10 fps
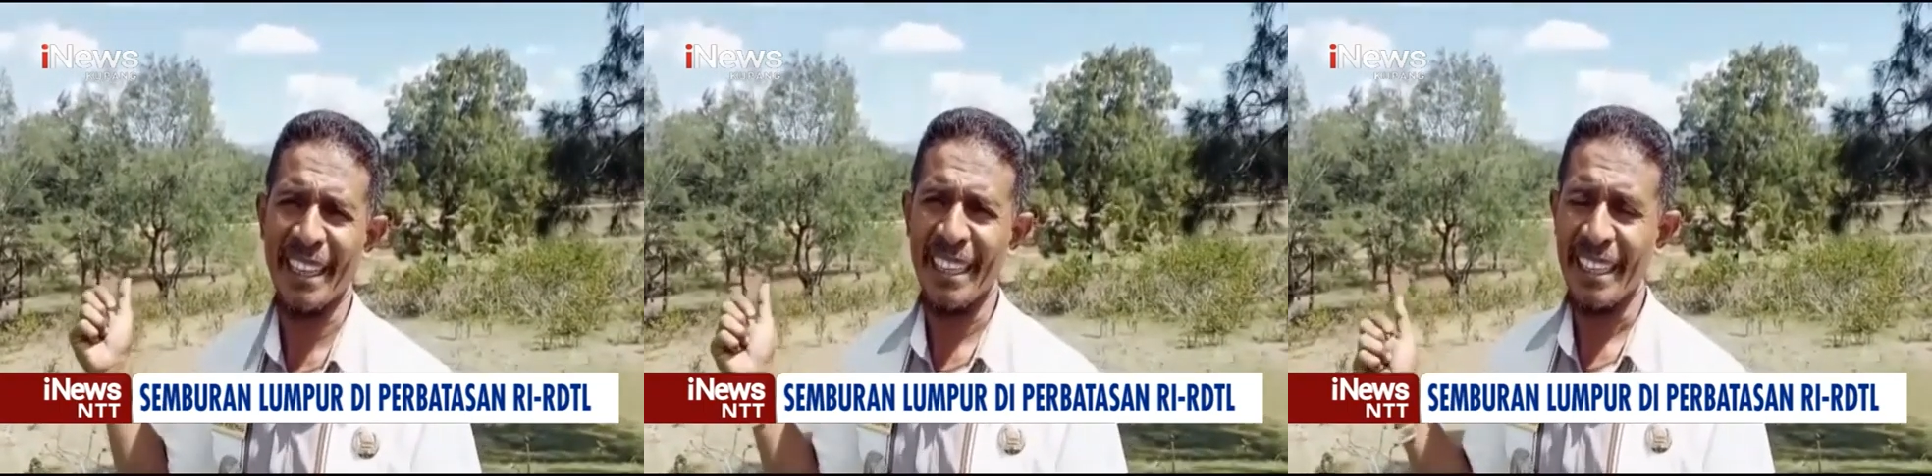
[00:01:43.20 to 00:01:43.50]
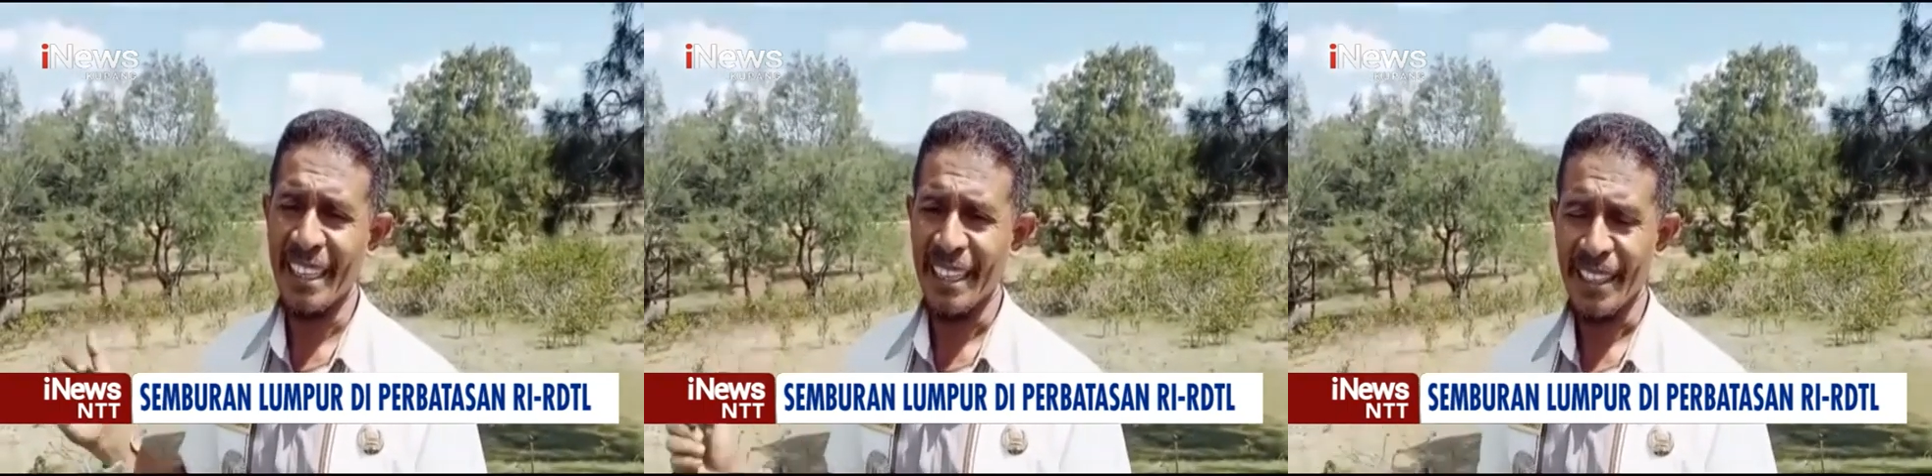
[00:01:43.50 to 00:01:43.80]

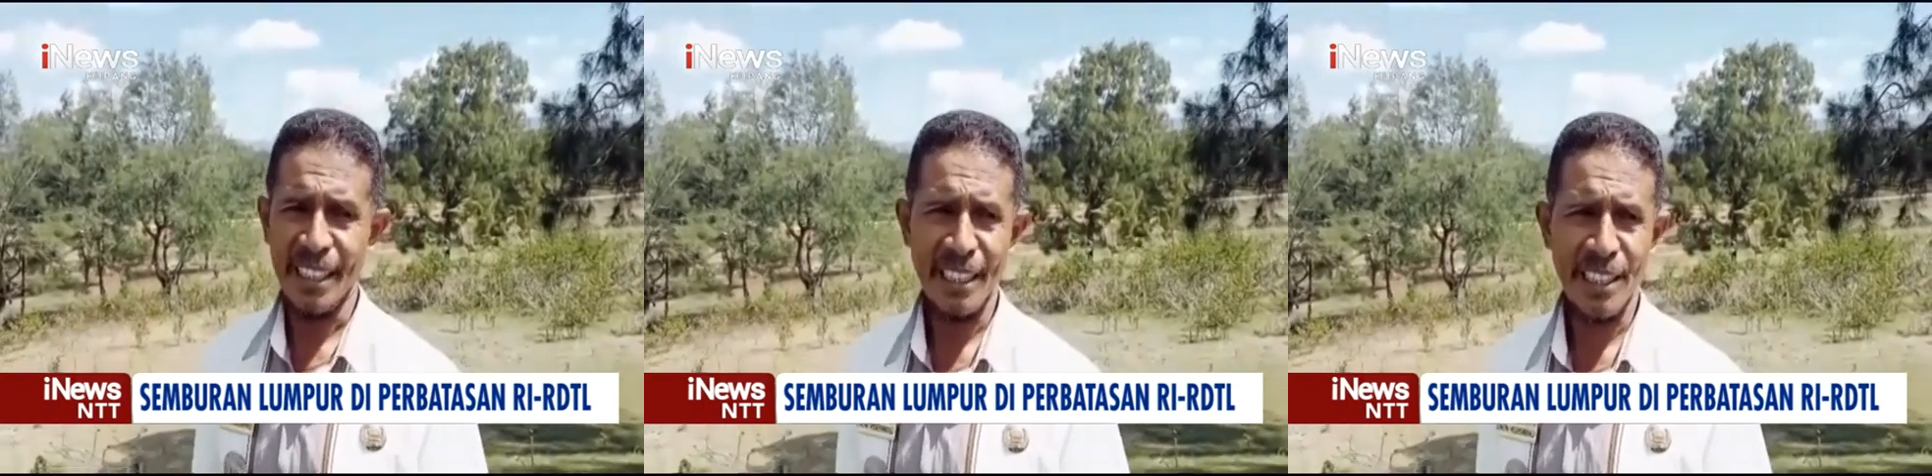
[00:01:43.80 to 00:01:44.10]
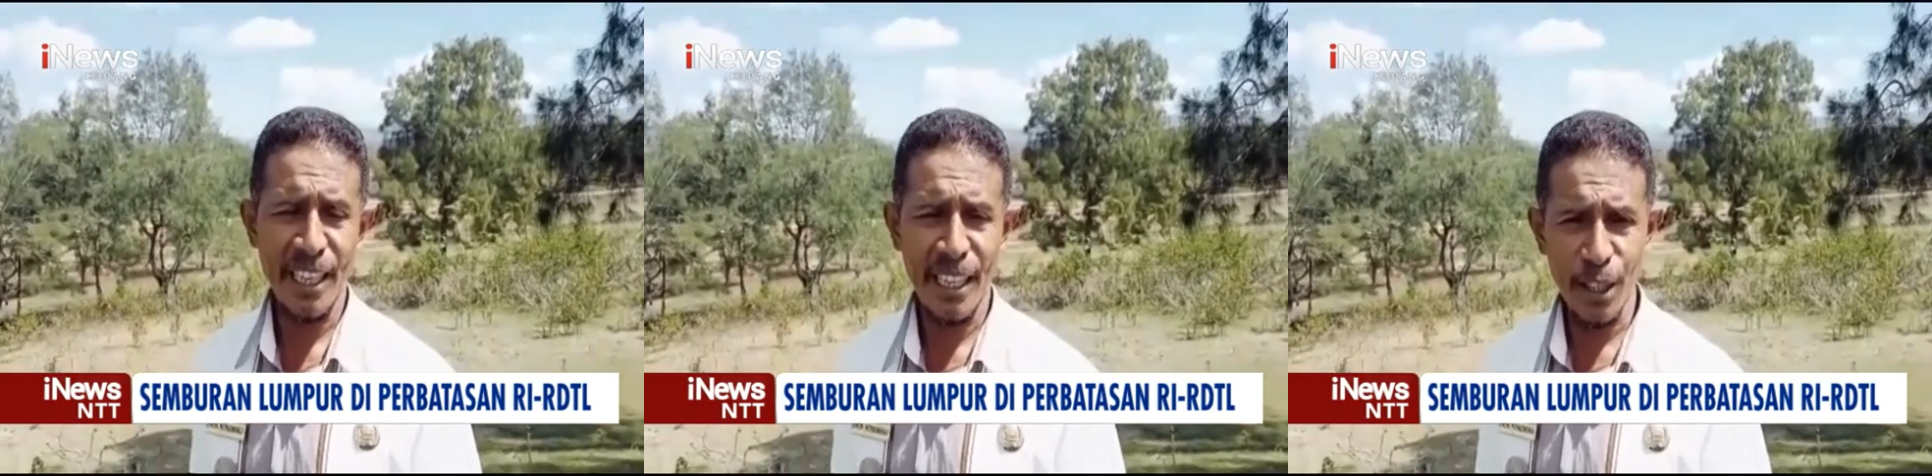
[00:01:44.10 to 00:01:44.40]
iya. jadi
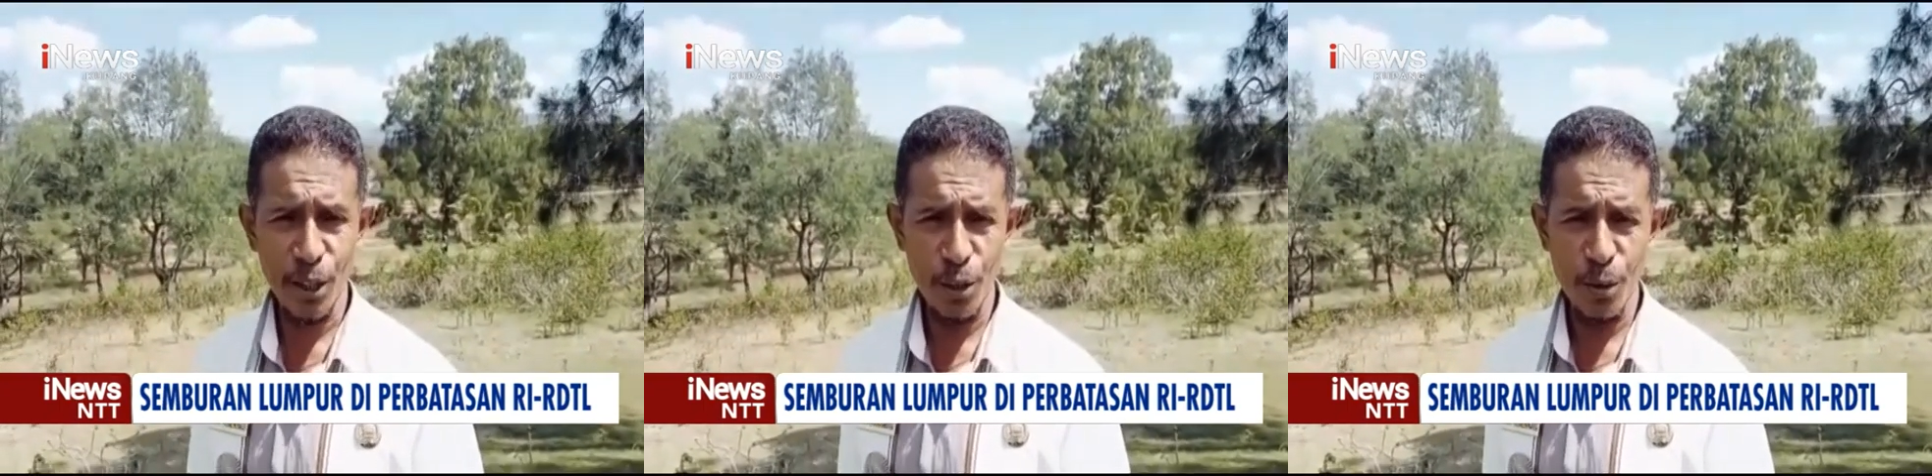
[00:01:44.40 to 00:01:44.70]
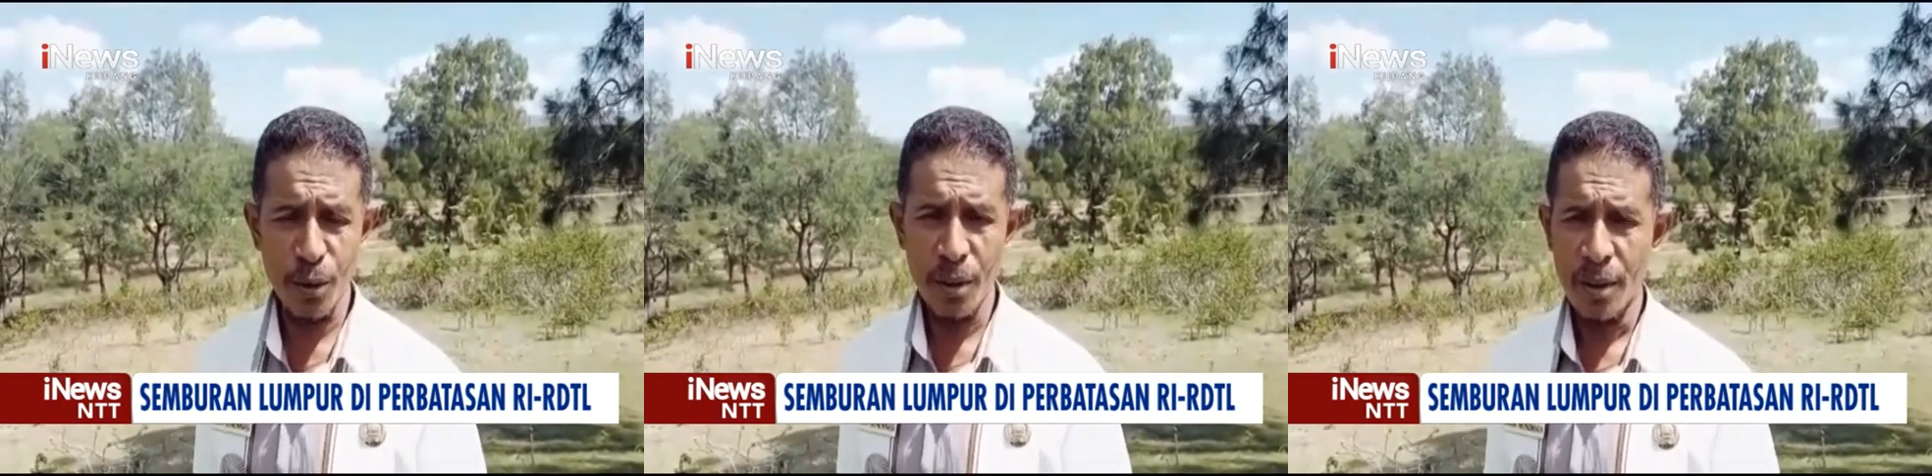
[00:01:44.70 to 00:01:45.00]
kejadian itu
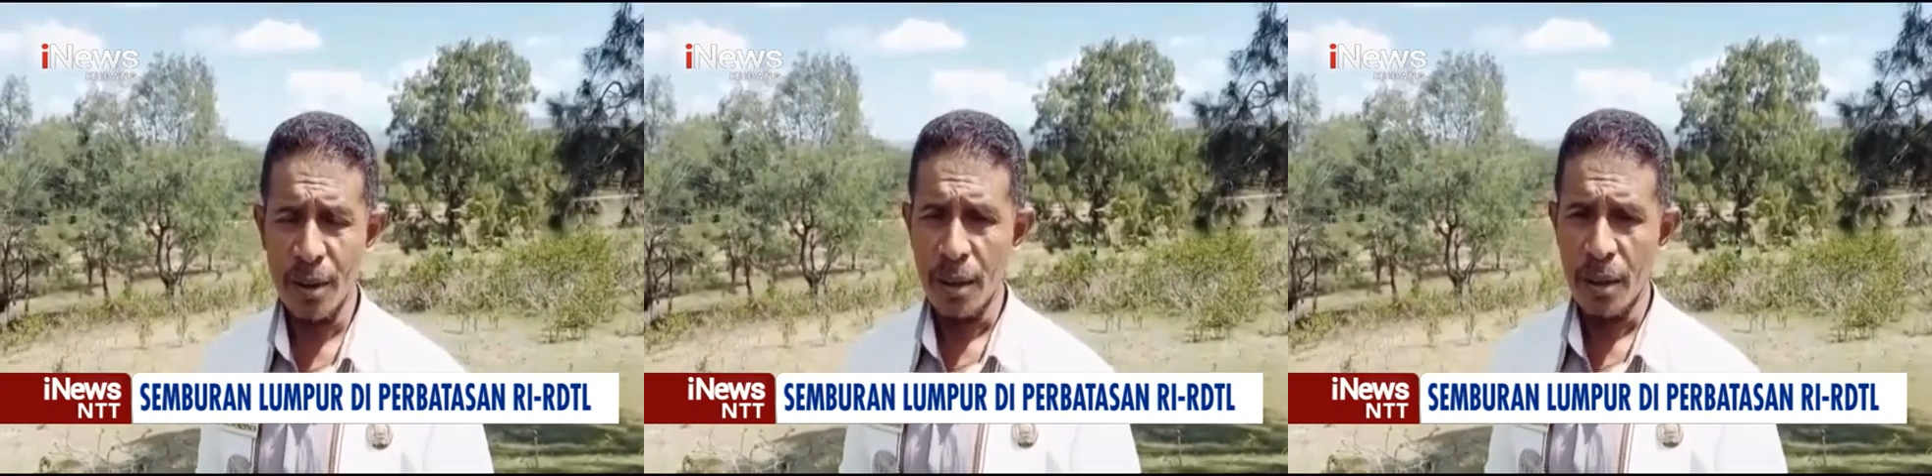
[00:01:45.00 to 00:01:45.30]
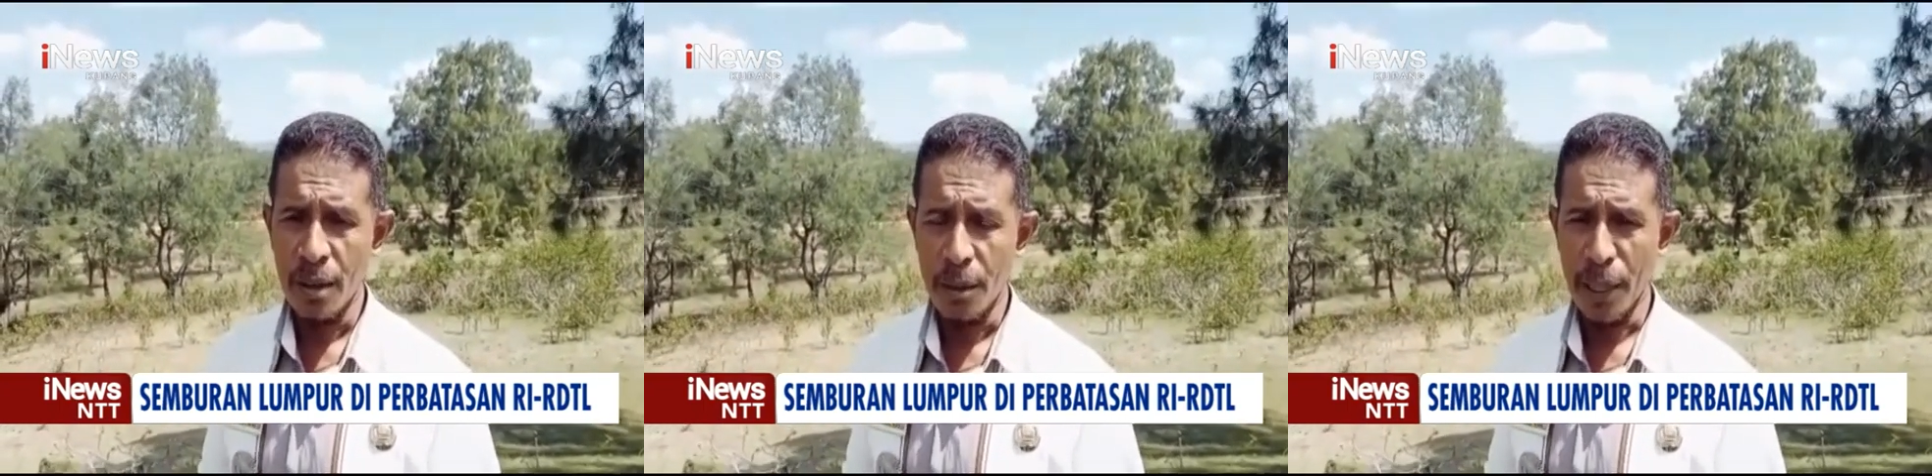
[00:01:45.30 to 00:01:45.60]

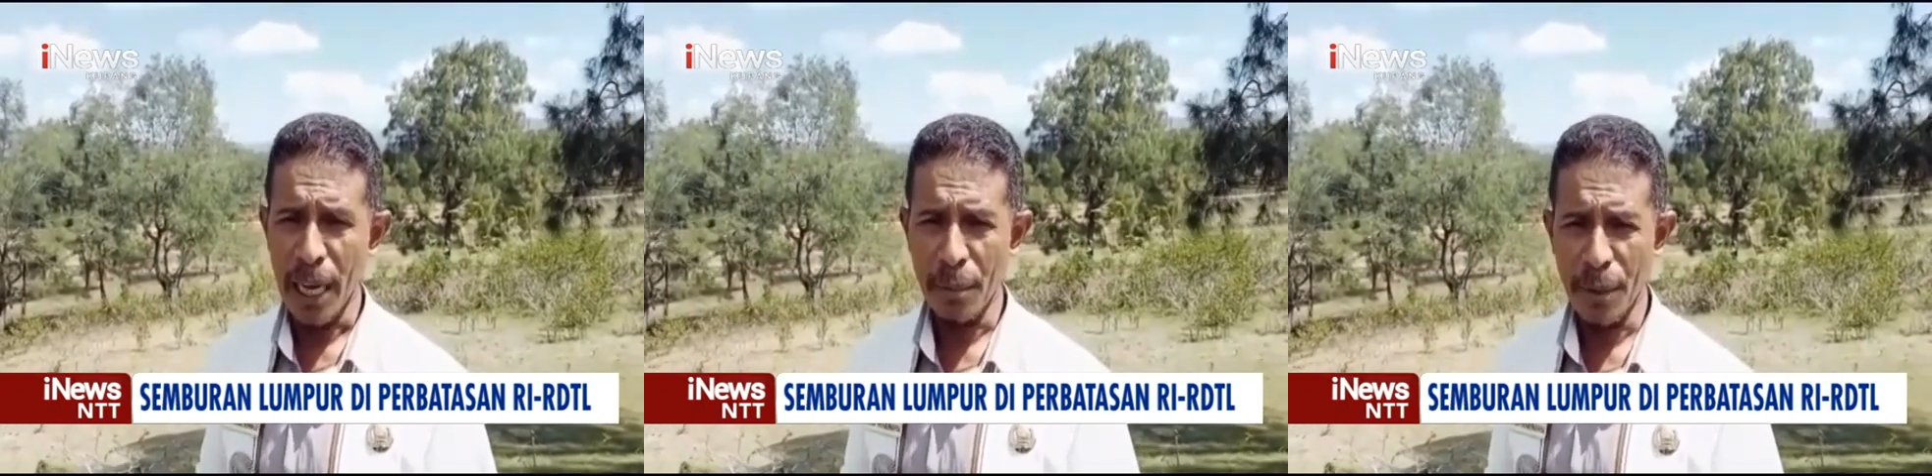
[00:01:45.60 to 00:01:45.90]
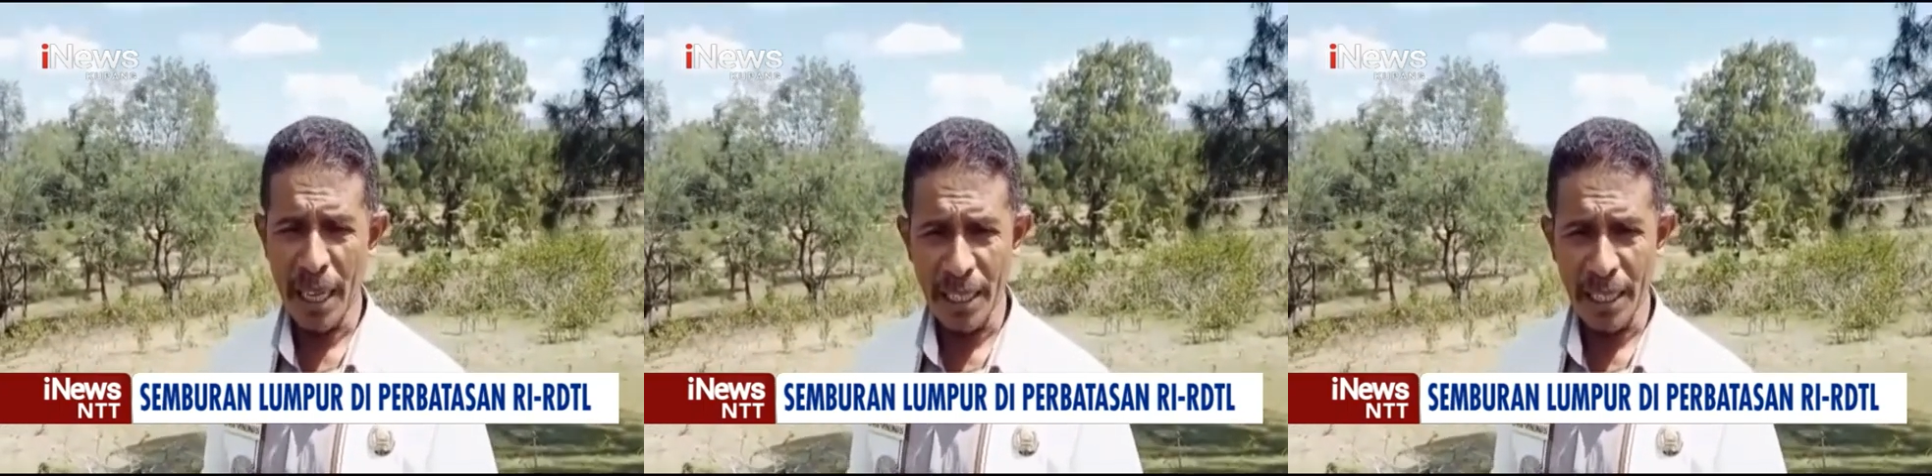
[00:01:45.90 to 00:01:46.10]
benar-benar